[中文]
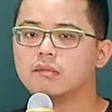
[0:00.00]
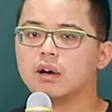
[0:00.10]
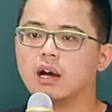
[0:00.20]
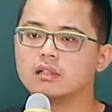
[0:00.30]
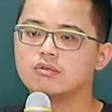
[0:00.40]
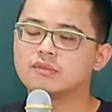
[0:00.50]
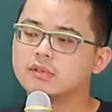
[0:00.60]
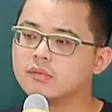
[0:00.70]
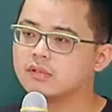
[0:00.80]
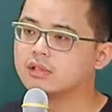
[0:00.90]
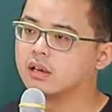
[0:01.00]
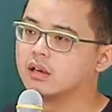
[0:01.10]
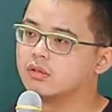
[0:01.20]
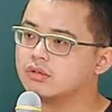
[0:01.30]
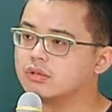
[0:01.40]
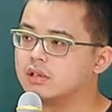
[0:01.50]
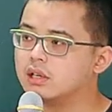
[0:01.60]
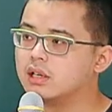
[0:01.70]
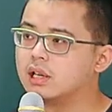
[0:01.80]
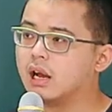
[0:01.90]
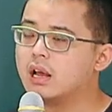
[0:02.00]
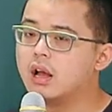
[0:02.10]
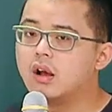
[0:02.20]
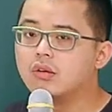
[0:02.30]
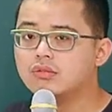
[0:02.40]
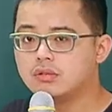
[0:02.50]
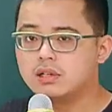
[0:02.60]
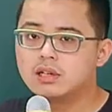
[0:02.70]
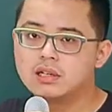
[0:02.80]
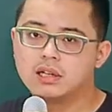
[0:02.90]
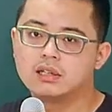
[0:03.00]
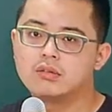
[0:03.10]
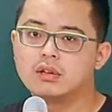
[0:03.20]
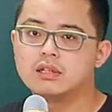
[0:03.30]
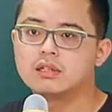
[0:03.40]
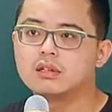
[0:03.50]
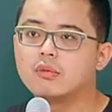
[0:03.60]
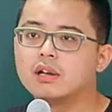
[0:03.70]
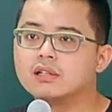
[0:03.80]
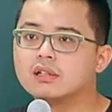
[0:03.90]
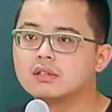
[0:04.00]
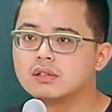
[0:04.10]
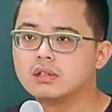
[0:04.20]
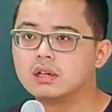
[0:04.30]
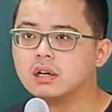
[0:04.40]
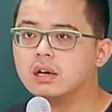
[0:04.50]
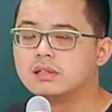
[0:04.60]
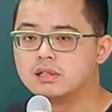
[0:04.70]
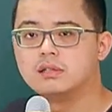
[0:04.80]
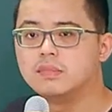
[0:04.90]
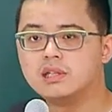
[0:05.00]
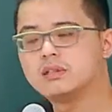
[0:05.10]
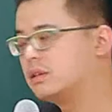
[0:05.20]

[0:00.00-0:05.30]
吗？啊，这为什么这边又讲无需利衡量？无需利衡量的原因是因为这个是一个自明之